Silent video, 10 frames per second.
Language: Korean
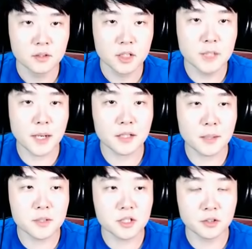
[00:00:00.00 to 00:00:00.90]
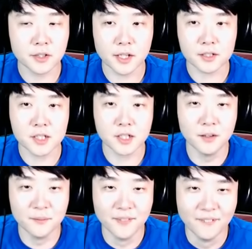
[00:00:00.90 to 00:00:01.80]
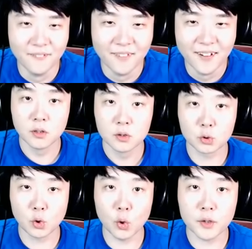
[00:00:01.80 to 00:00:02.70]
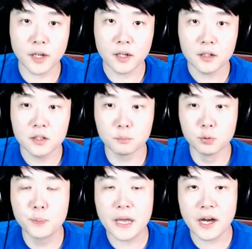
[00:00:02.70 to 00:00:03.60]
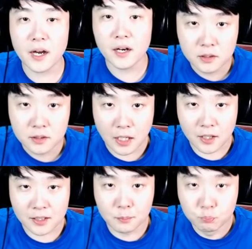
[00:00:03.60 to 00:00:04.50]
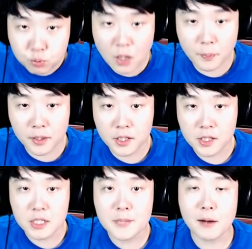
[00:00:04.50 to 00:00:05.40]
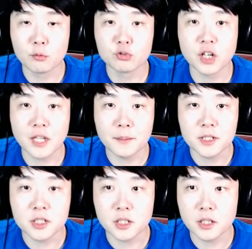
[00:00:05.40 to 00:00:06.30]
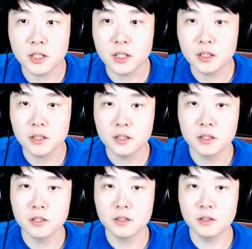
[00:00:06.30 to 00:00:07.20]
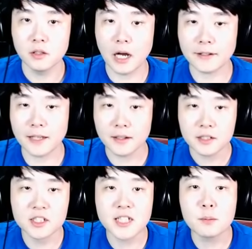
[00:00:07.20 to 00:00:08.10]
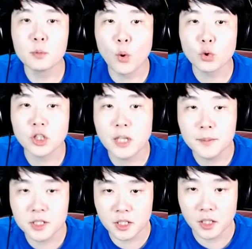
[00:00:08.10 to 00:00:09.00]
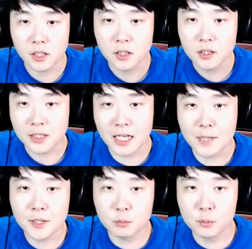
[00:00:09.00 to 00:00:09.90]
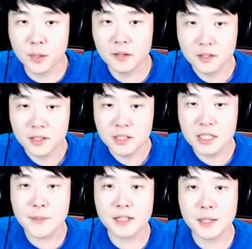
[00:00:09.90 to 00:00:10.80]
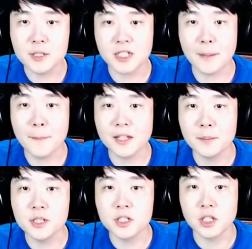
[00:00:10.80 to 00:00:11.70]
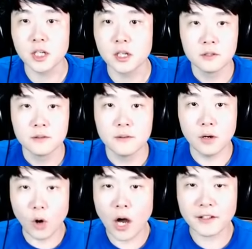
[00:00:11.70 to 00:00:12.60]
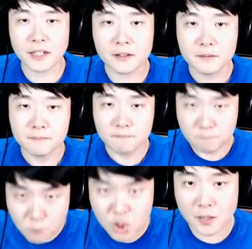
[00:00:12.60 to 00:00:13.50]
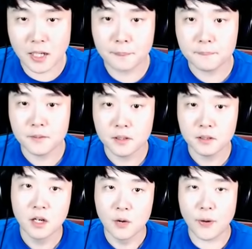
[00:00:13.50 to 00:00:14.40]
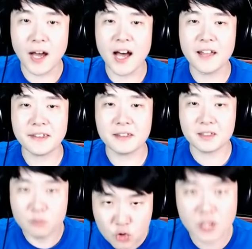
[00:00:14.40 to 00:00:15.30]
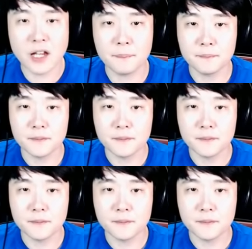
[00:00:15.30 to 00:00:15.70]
2만 데미지였네요 지금? 또 오네? 이거 부패야? 달려가다 물어버리기 29,000 데미지. 아사! 그냥 물면 5,000 데미지. 달리면서 물면 2만 데미지, 3만 데미지. 아사! 짜삽! 와삽! 짜삽!